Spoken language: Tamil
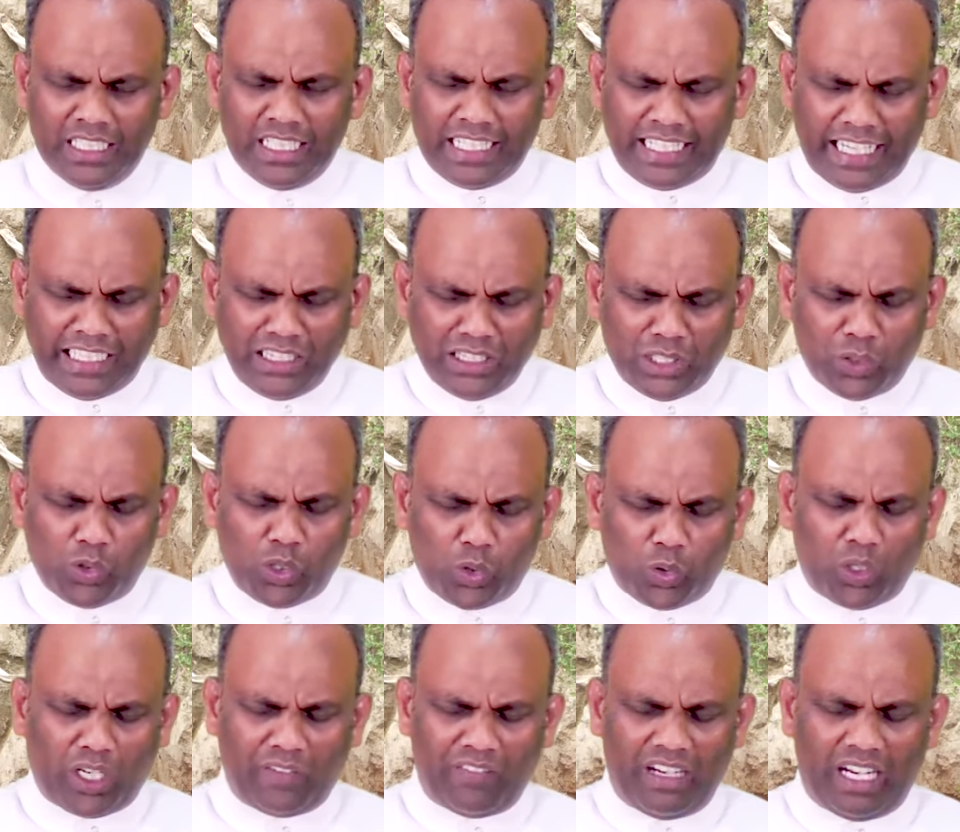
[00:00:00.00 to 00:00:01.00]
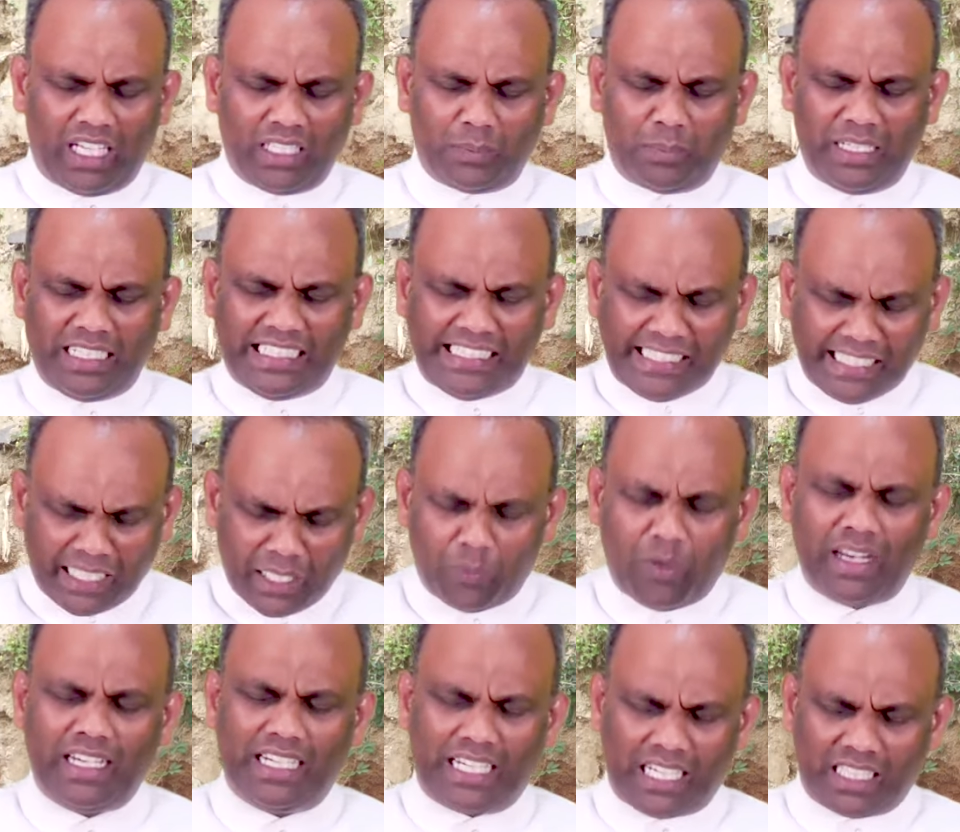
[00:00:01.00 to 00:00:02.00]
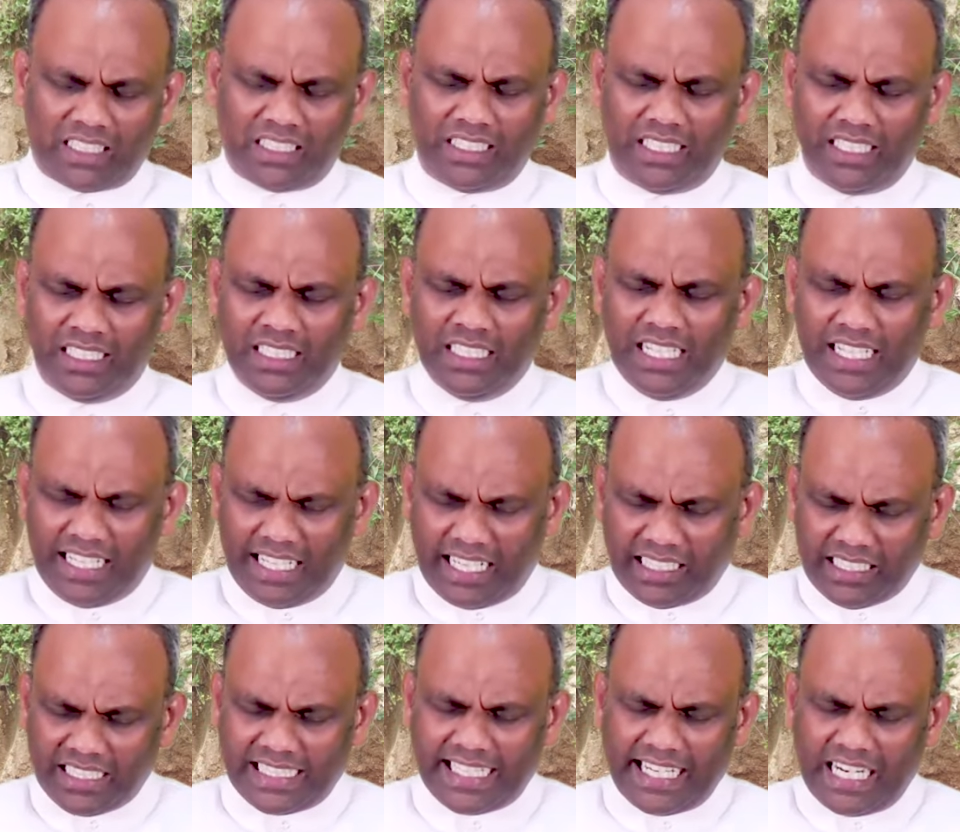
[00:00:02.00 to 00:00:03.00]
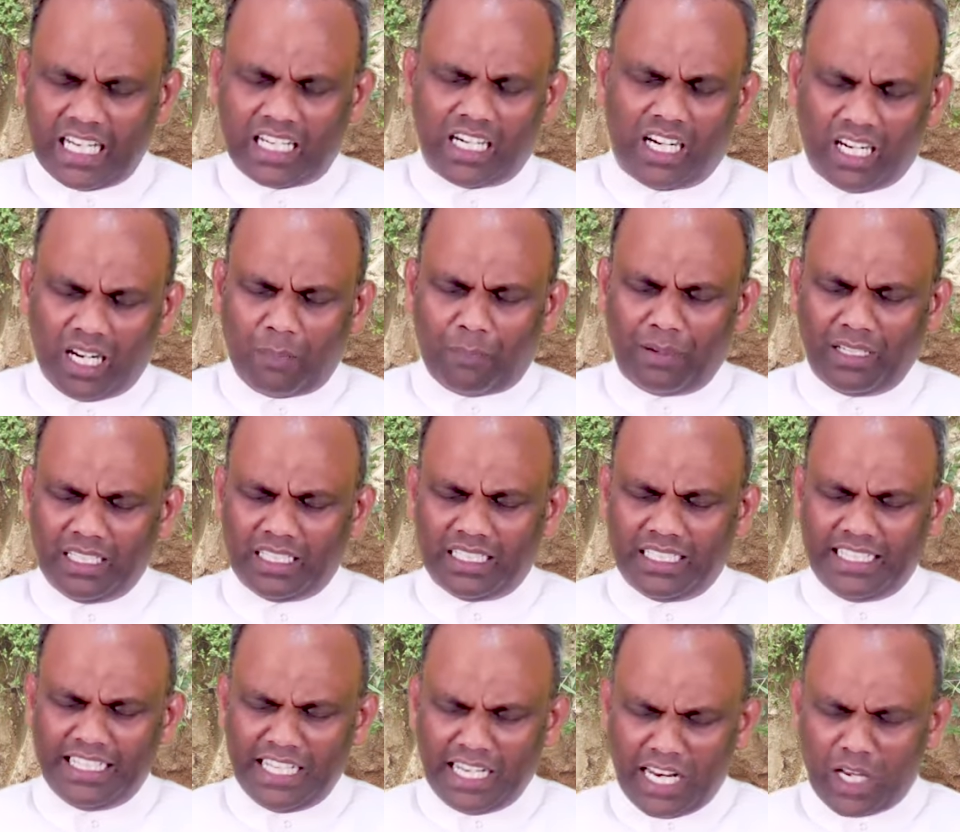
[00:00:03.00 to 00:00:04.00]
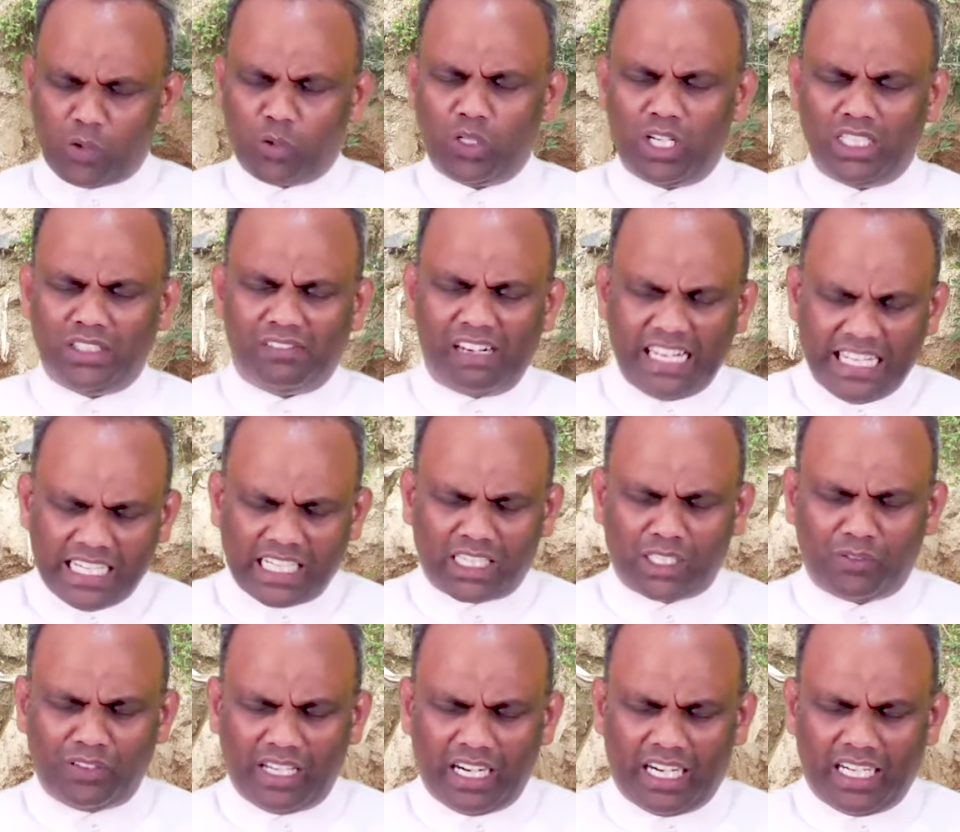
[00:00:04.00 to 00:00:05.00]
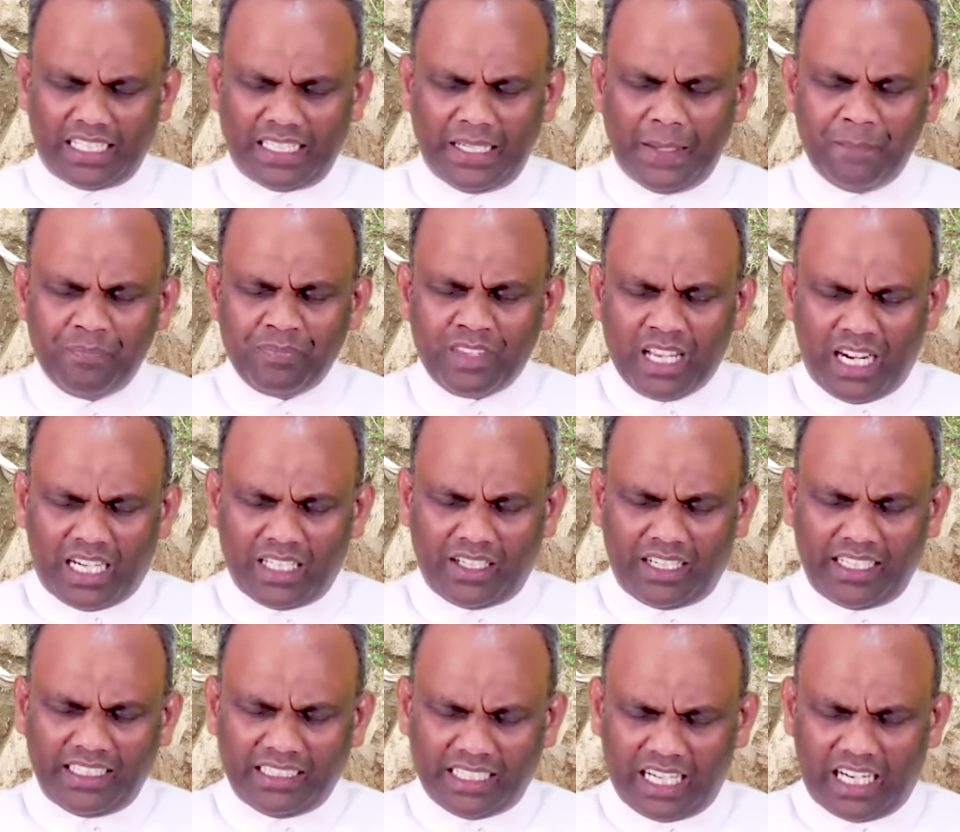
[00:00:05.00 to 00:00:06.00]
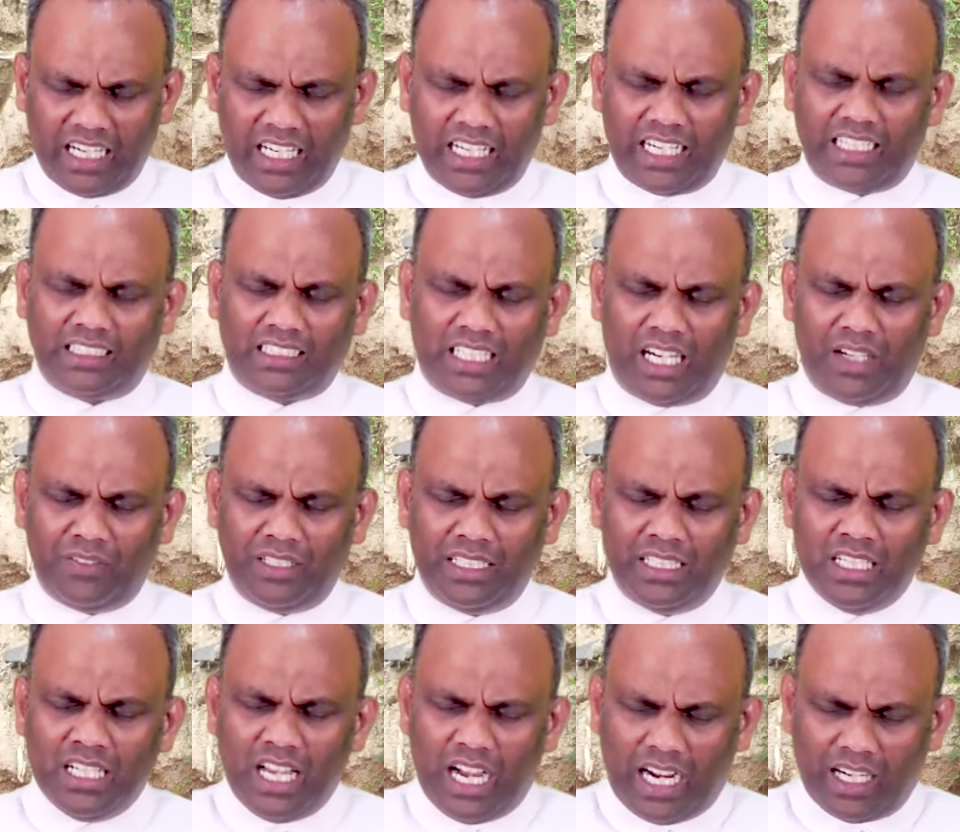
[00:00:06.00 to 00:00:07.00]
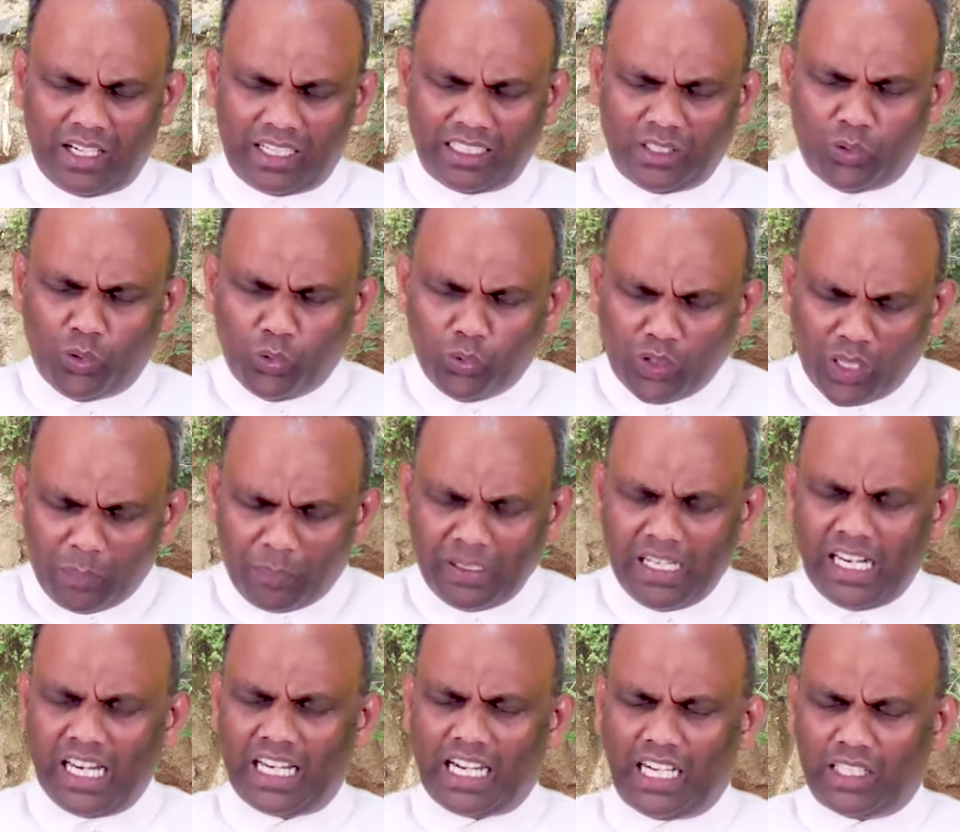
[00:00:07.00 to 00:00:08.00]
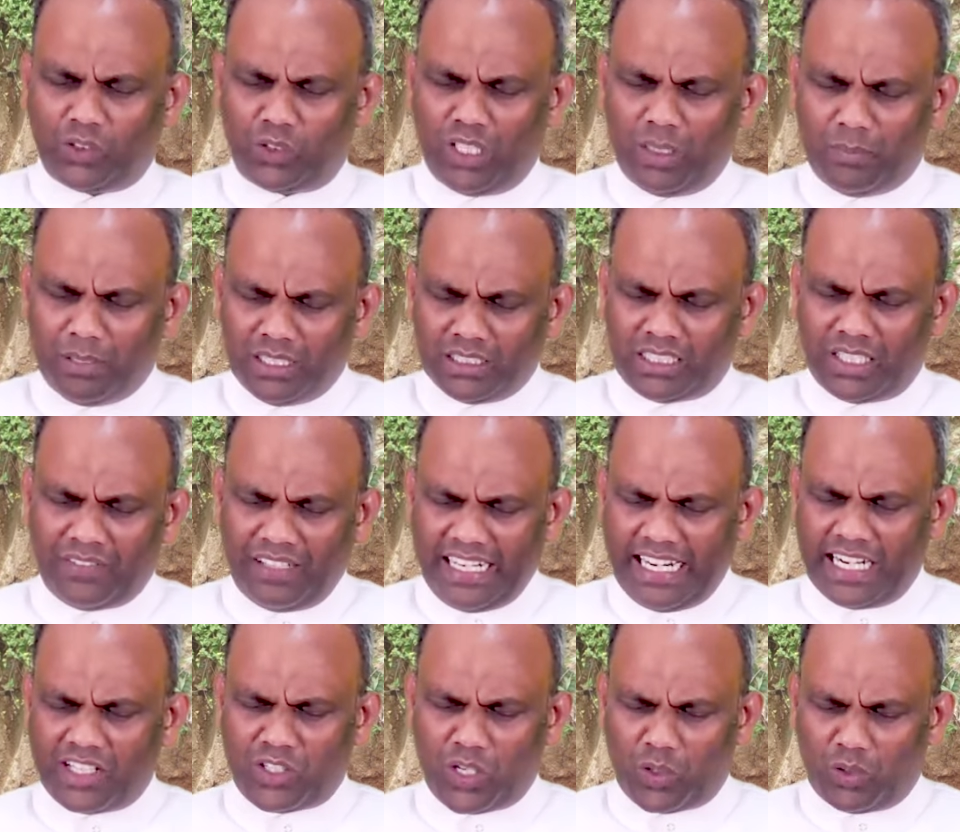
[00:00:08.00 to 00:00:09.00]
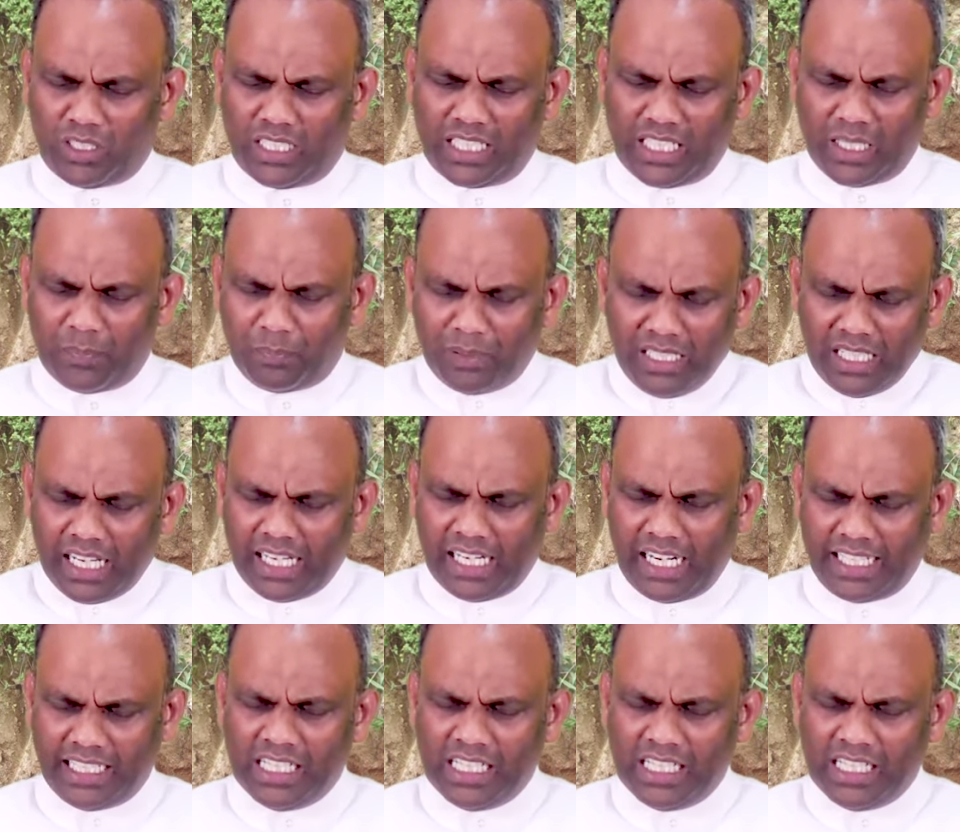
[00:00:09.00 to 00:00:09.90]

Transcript: எந்த ஒரு குறைவில்லாதபடி நிறவாய் நடத்துங்க நீர் அதிசயங்களை காண பண்ணுங்க நீரே கூட வந்து வழி நடத்துவீராக அன்றைய இந்த நாளில் தாவு அன்றைக்கு ஒவ்வொரு பிள்ளைகளை காத்துக்குள்ளே பர்த்டே வெடியானசர் கொண்டாடுகிற பிள்ளைகளை